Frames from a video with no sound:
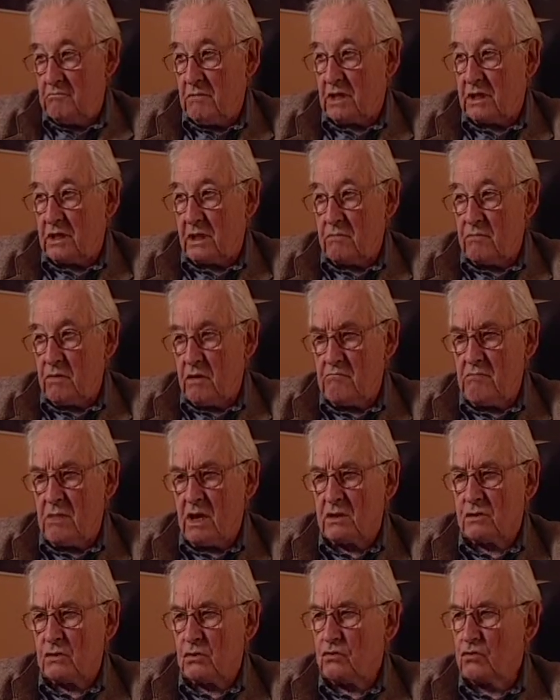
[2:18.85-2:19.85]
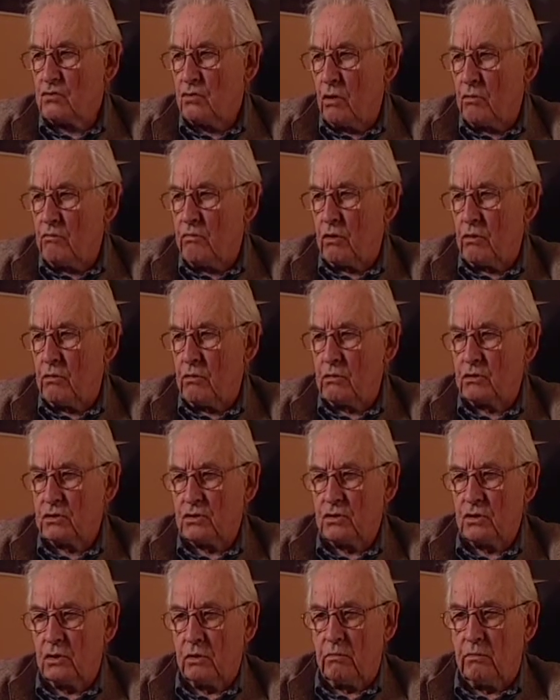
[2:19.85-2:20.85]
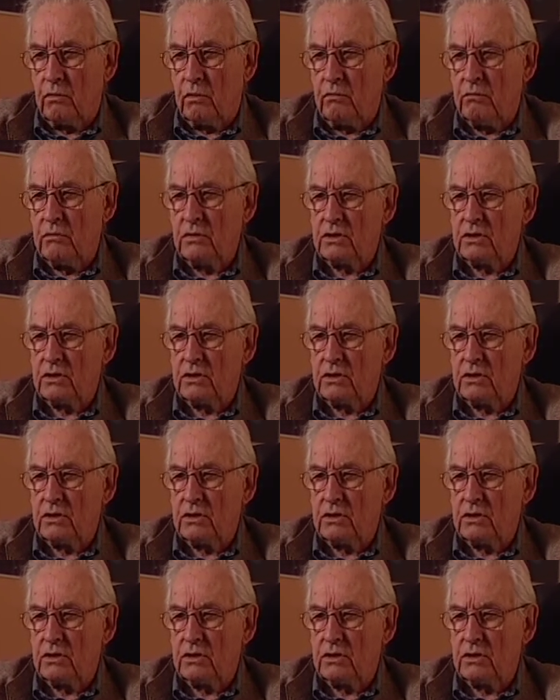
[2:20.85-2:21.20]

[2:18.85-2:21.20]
Matka była bardzo dobrą osobą.